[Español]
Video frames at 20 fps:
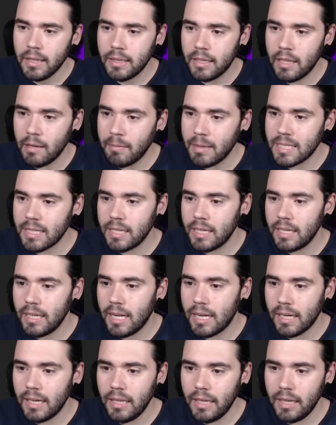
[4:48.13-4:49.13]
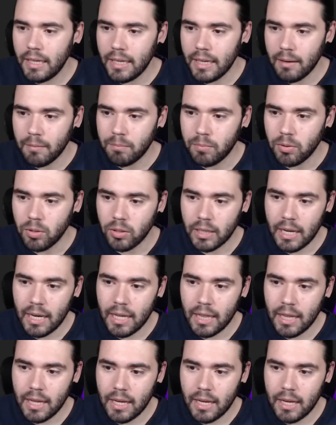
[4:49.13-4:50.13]
Temas de la reliquia. Por
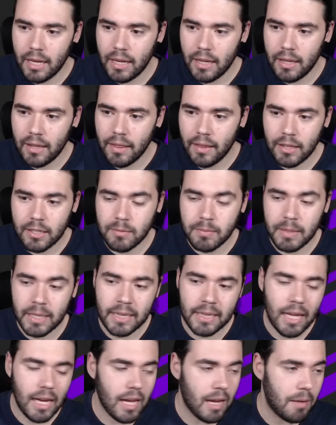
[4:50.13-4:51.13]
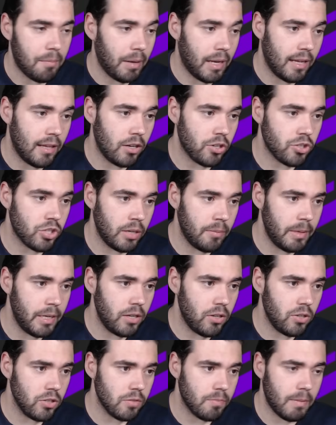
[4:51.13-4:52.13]
cada desventaja aplicada a los
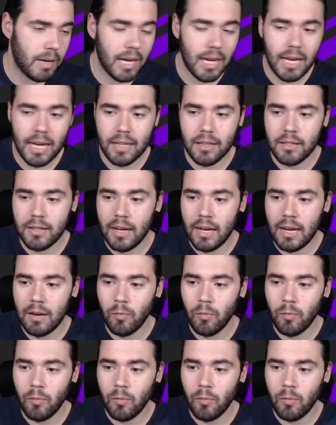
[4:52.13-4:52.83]
enemigos va a,